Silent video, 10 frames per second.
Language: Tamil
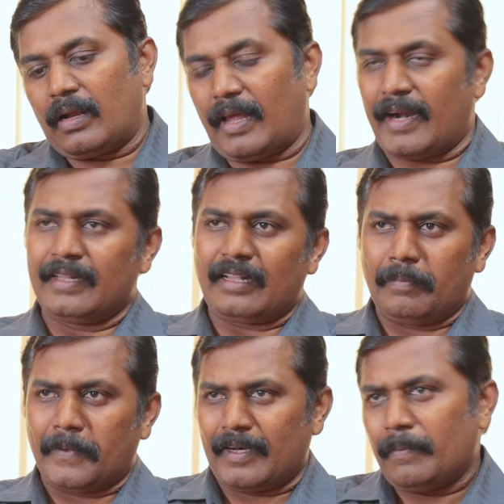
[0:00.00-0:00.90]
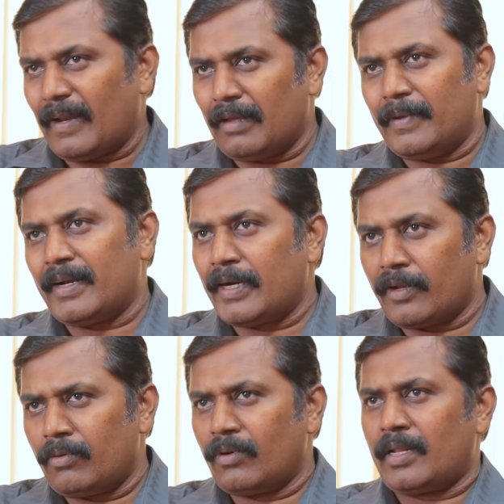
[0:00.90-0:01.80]
கரண்ட் தாப்பற்ற பல பேர்
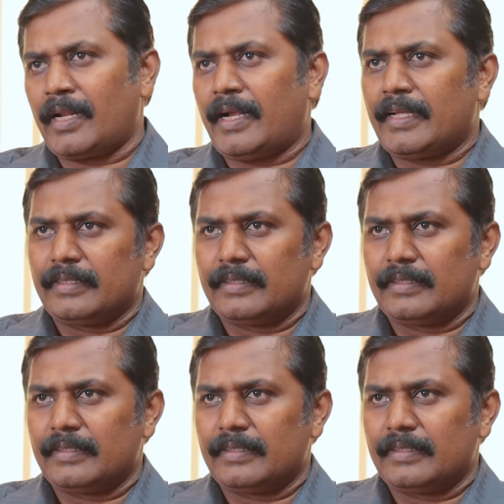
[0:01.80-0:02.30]
இன்டர்வியூ கொடுத்துருக்காங்க